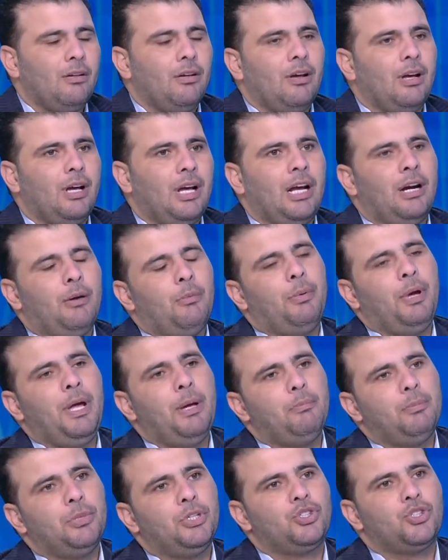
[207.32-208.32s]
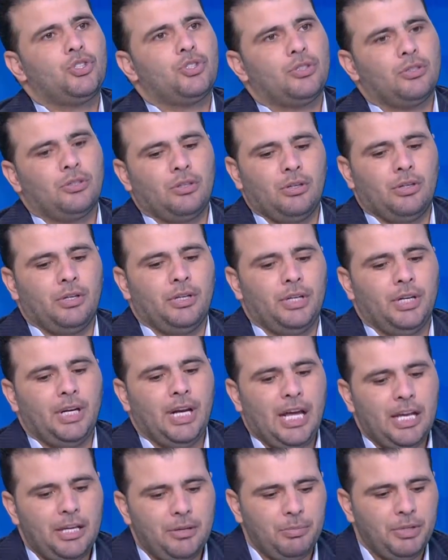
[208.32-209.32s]
انا ما بحبش
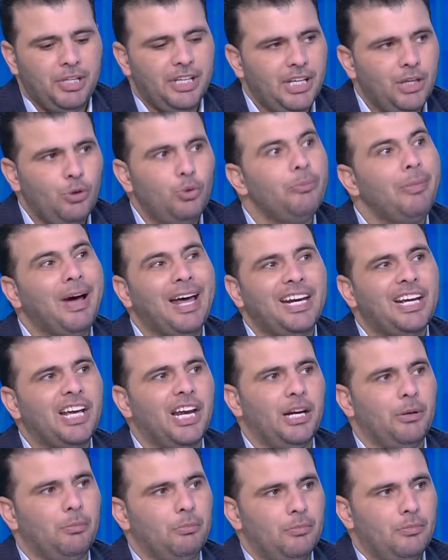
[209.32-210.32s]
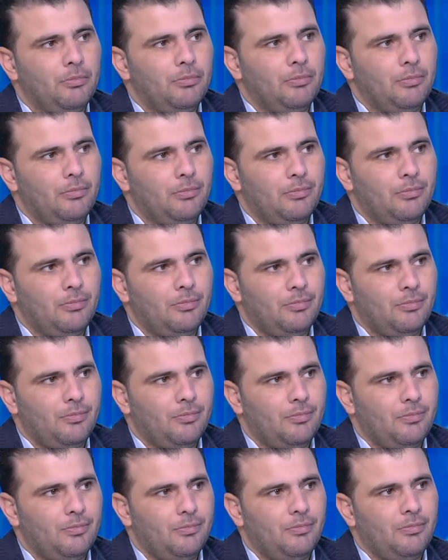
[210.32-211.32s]
اللعيب يجي ويبقى عليه كلام
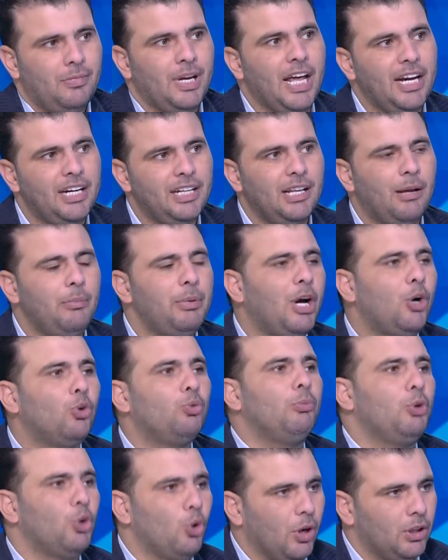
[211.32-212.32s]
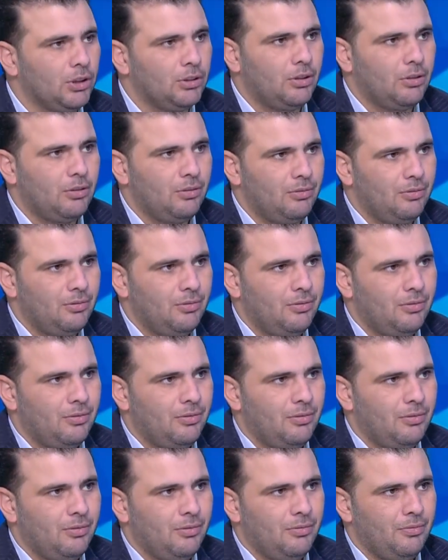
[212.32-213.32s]
لان ده بياخد منه اكتر
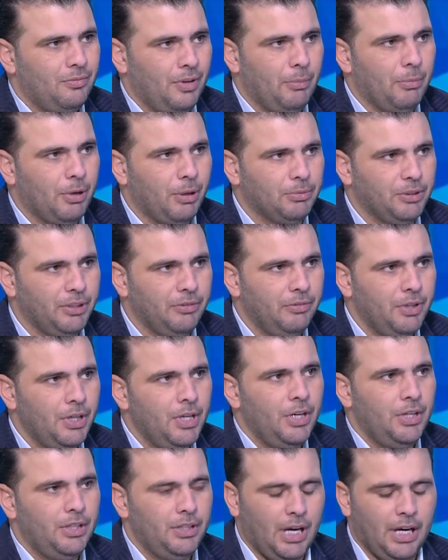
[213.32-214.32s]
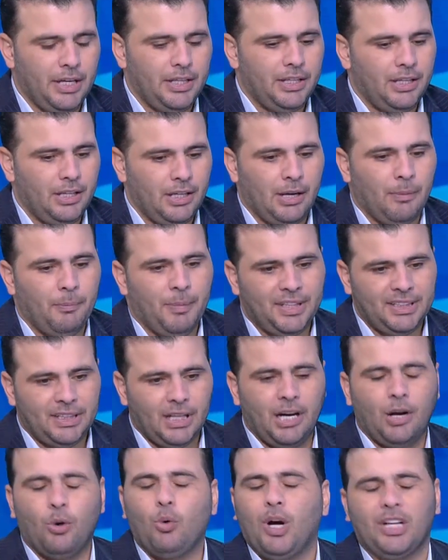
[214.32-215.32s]
اوكي فاهمني يا كابتن سيف يعني لما انت
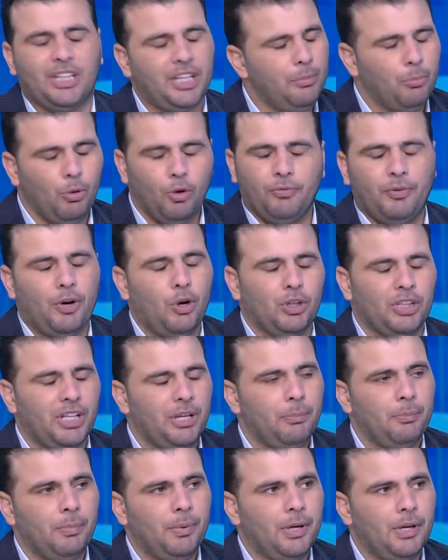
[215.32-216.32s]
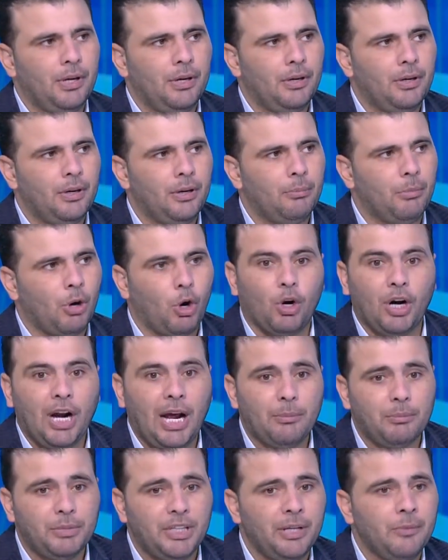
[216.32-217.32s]
لو هتجيب اوفا او هتجيب آه، مروان
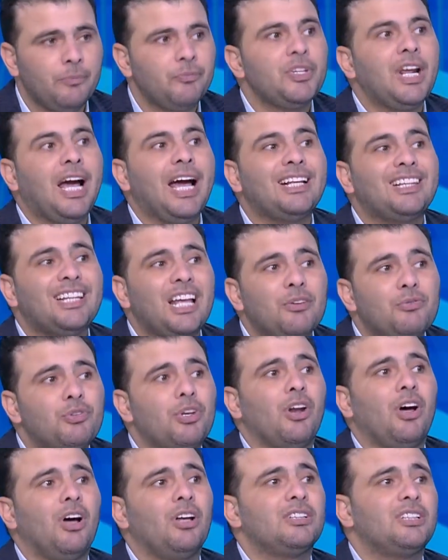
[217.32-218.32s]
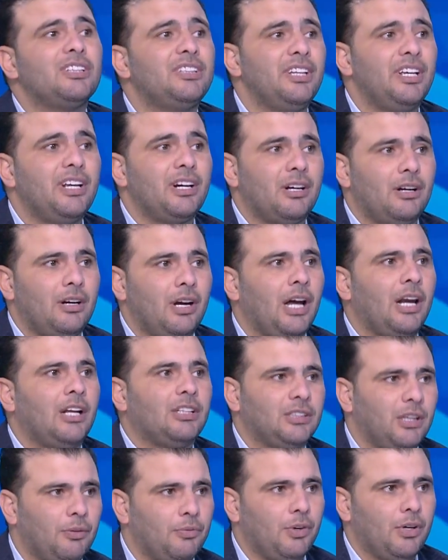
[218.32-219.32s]
حمدي هتلاقي في لغط كتير على
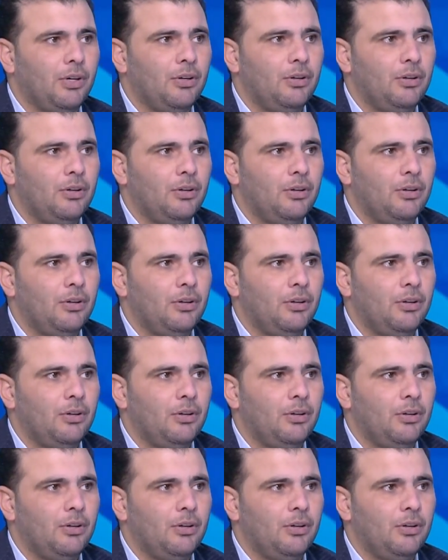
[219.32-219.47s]
الصفقه